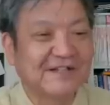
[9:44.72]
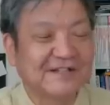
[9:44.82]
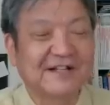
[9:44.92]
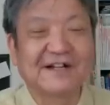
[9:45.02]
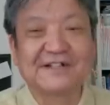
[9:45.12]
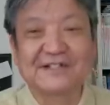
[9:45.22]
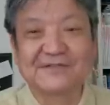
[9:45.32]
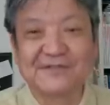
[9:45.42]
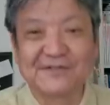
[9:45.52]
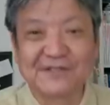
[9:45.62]
なられ
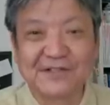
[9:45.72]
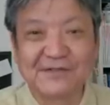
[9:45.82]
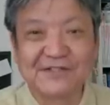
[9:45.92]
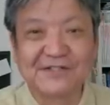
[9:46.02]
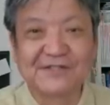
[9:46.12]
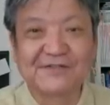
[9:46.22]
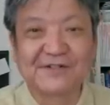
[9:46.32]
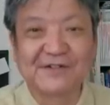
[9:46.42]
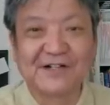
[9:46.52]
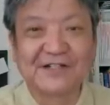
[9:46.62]
たそうでございまして
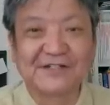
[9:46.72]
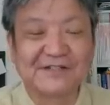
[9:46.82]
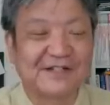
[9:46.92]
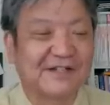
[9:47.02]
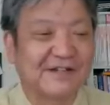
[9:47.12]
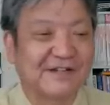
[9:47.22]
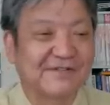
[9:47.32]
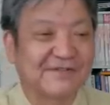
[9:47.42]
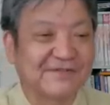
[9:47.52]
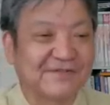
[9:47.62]
これはですね
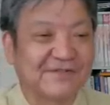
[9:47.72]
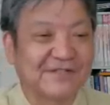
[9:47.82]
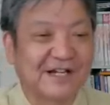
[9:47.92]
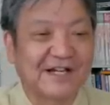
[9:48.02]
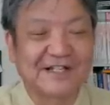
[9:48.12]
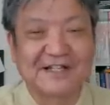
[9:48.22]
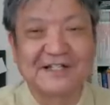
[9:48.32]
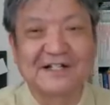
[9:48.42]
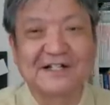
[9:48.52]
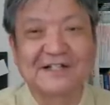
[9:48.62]
あの存じ上げな
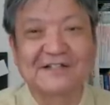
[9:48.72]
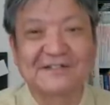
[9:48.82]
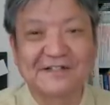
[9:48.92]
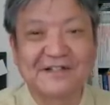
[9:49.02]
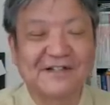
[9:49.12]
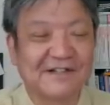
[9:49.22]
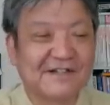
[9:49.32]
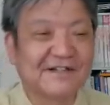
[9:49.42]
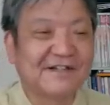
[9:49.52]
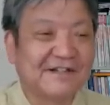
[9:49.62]
いながらですね、
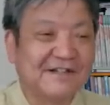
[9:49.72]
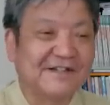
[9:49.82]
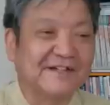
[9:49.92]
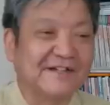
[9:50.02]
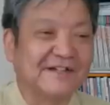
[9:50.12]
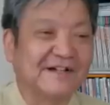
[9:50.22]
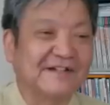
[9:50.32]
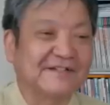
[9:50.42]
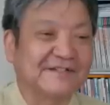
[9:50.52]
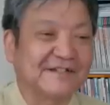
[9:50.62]
えー、あ
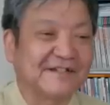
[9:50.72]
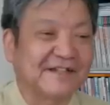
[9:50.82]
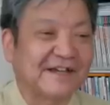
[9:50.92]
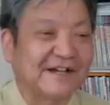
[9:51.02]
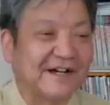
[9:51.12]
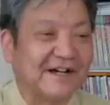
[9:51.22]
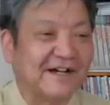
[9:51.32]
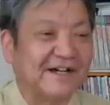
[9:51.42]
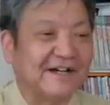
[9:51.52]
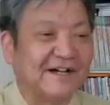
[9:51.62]
れですね敬
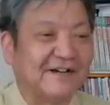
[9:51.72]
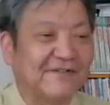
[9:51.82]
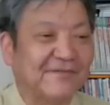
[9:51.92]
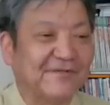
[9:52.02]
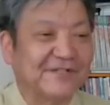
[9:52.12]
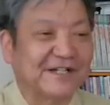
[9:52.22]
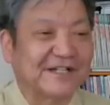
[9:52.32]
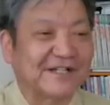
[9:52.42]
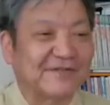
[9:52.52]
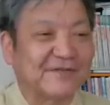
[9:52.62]
がを申し
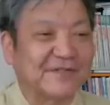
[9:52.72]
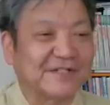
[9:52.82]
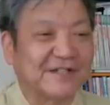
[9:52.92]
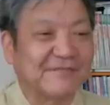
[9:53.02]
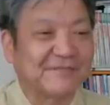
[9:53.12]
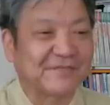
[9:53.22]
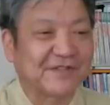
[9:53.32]
上げたいと思いますね